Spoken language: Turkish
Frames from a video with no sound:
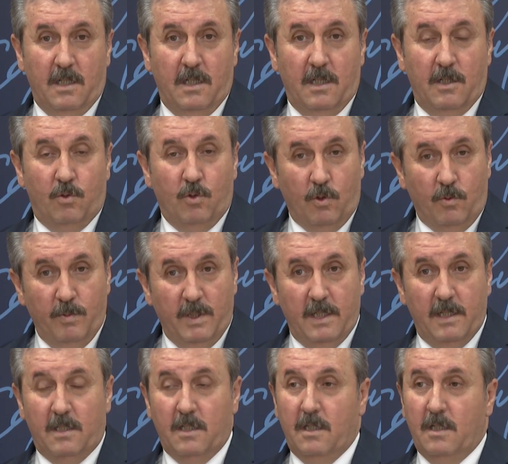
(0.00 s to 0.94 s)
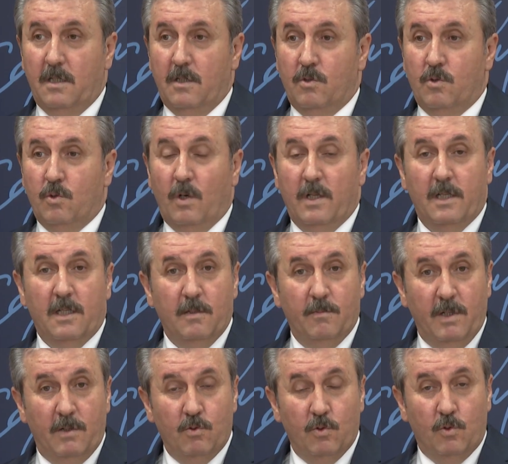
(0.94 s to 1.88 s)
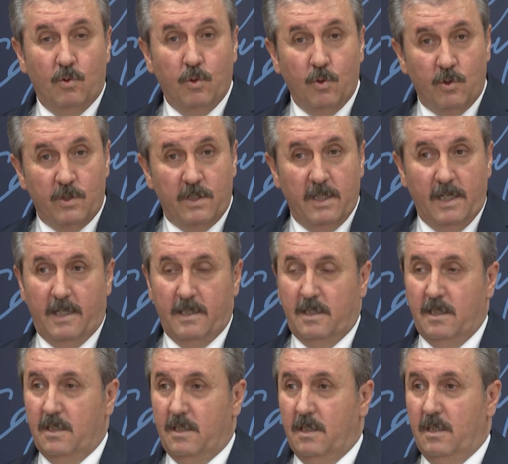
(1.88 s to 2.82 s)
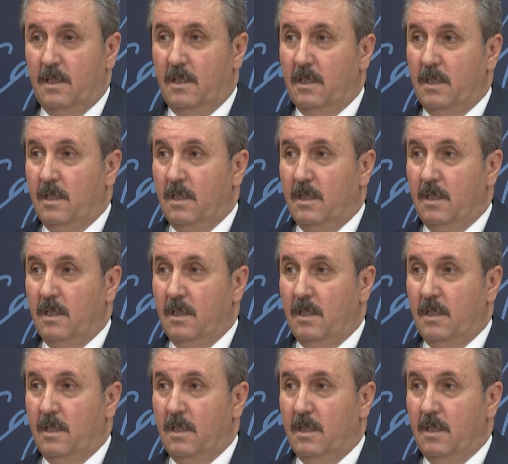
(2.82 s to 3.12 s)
Ee, Türk milleti, şu andaki mevcut Türk siyaseti,